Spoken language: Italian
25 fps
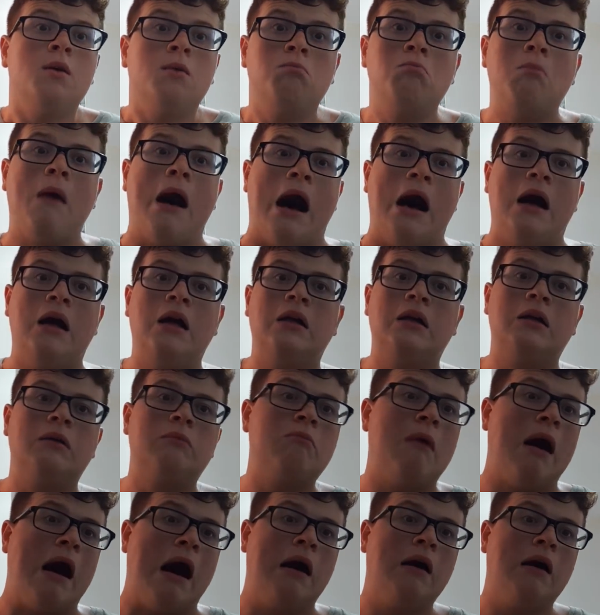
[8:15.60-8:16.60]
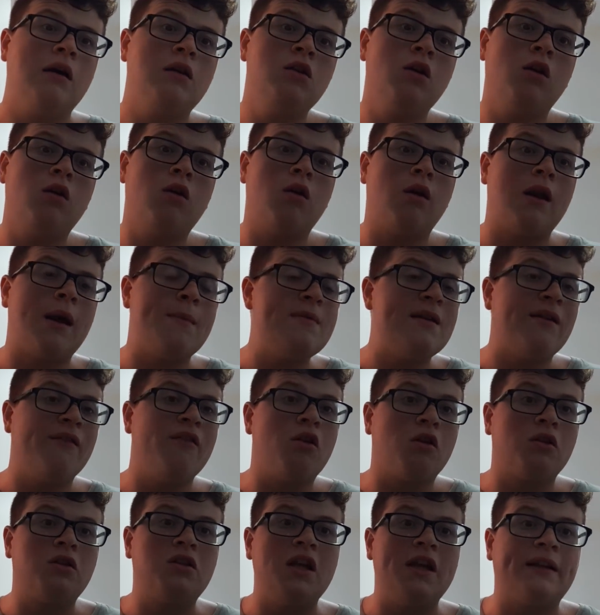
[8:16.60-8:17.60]
Ma, ma, io la mia ve
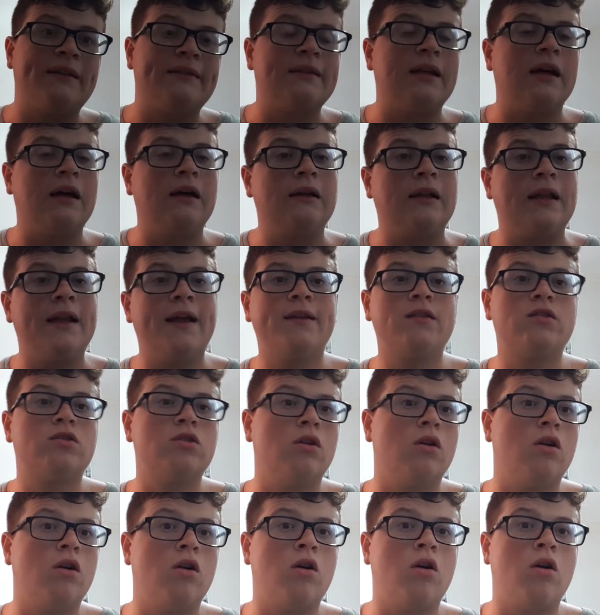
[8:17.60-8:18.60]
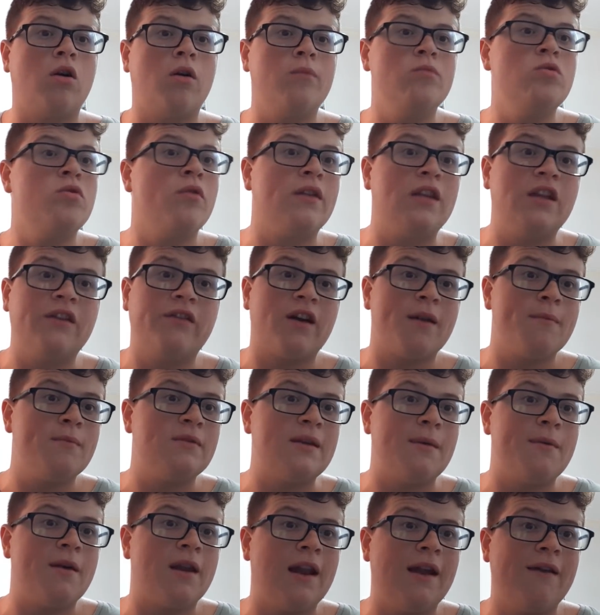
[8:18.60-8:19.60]
l'ho detta, adesso dovete farmi
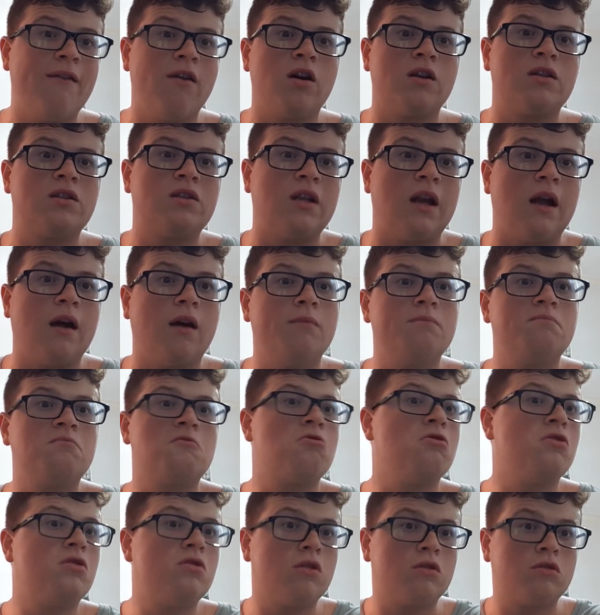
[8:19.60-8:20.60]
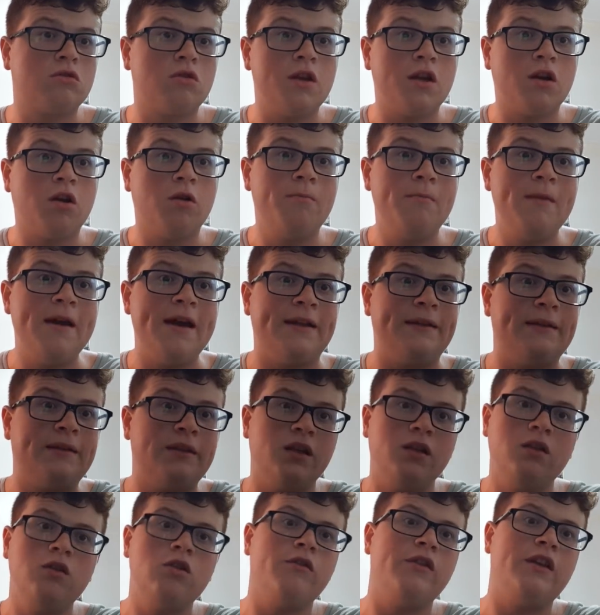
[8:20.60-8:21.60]
sapere la vostra qui sotto nei
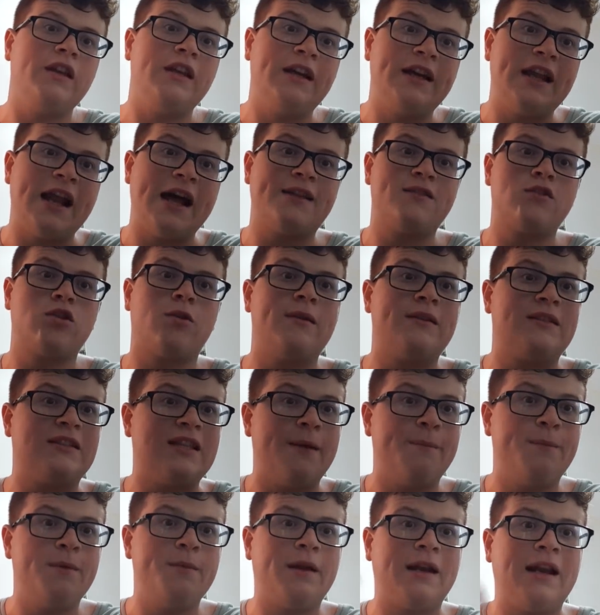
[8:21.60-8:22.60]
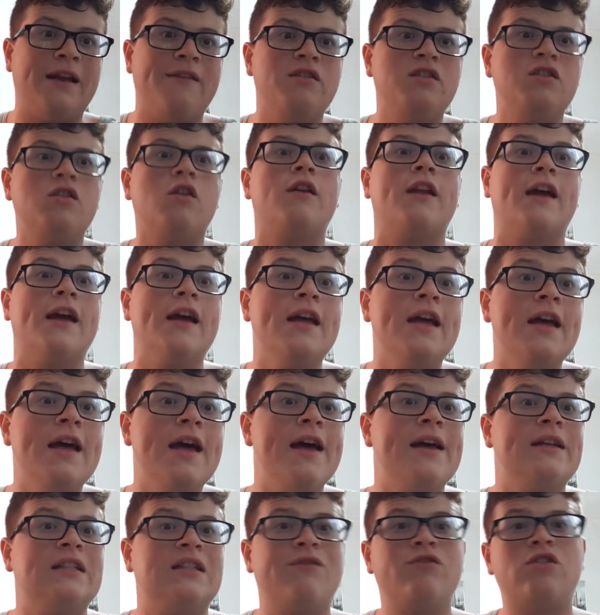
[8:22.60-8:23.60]
commenti. Io vi ringrazio come sempre per la visione.
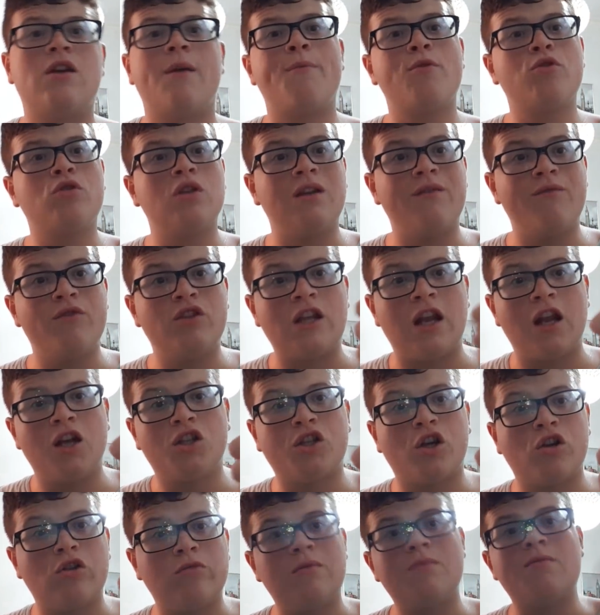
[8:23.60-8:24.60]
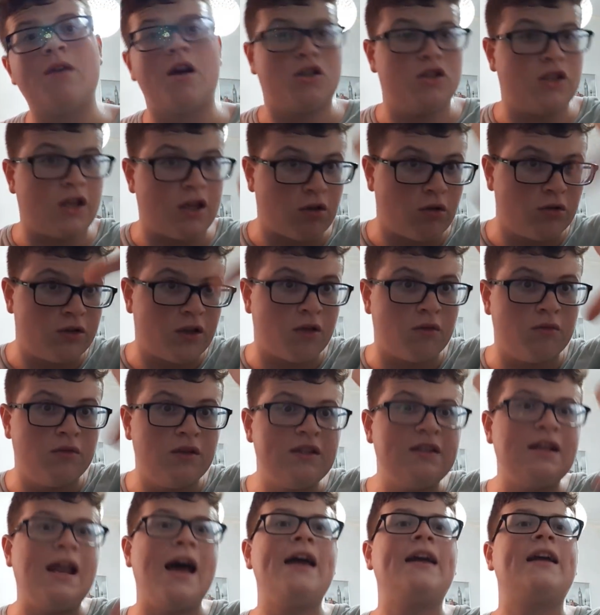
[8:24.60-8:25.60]
Se vi è piaciuto, vi invito a lasciare un mi piace, in caso contrario un
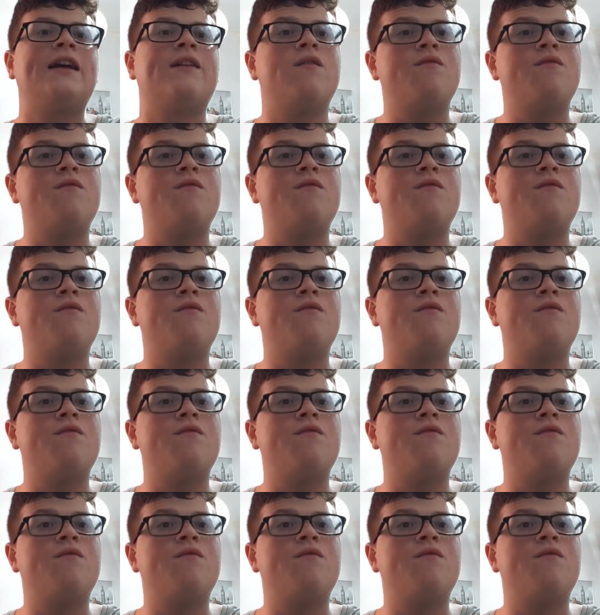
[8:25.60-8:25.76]
dislike.